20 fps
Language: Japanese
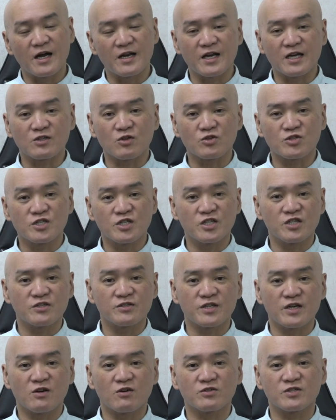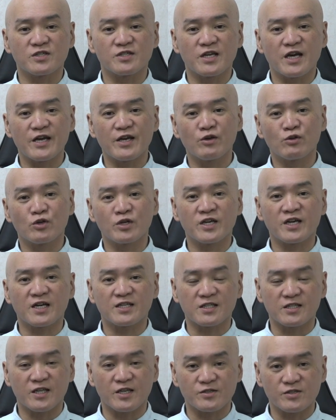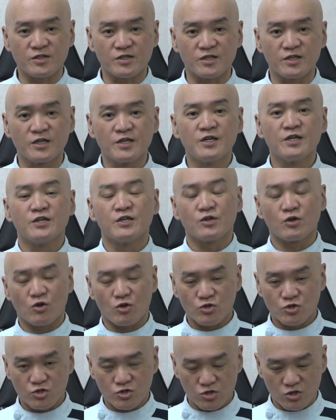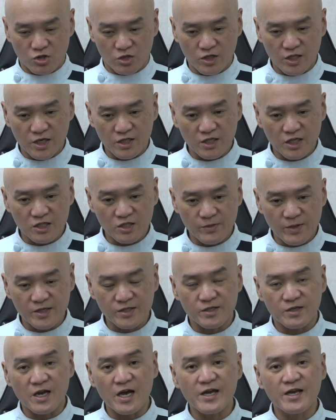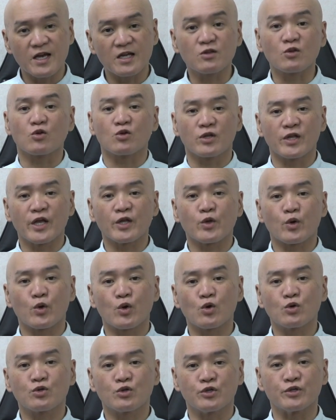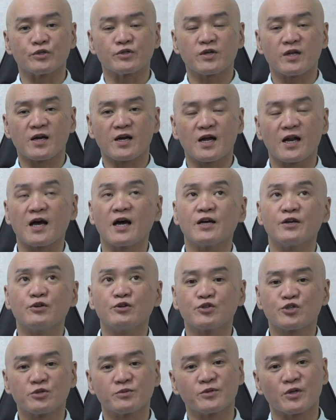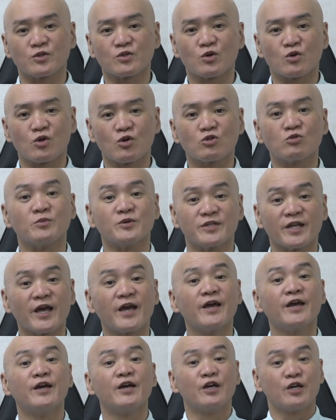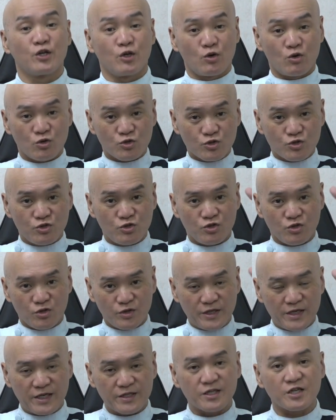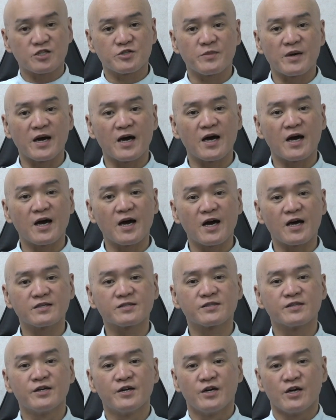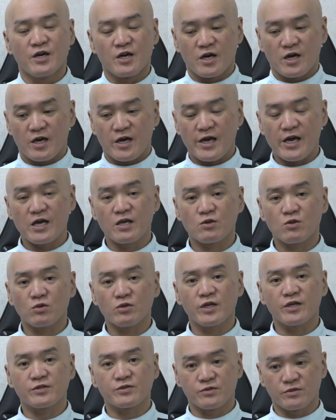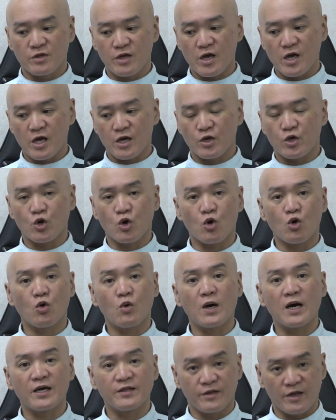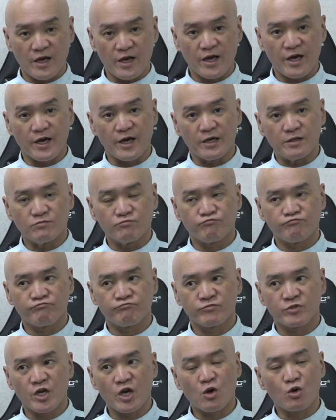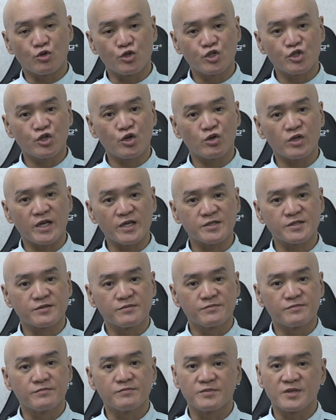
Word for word: ありがとう。鍼灸整骨院代表の木方です。よろしくお願いいたします。LINE アットのね、登録、それから YouTube の登録もね、よろしくお願いいたします。えっ、ー、とですね、今日はね、うん、結構重要です。